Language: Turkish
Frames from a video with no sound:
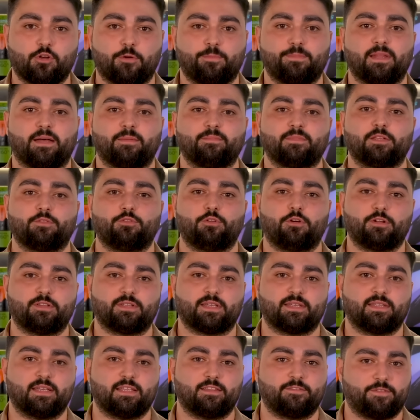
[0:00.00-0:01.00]
toplamda
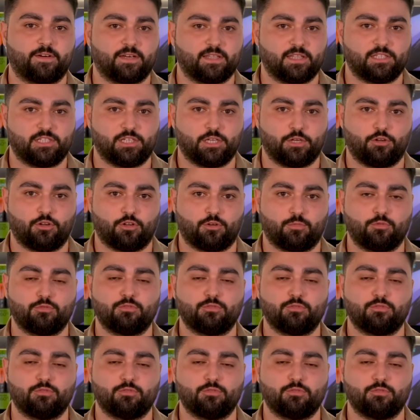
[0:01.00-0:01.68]
4 adet fan içeriyor.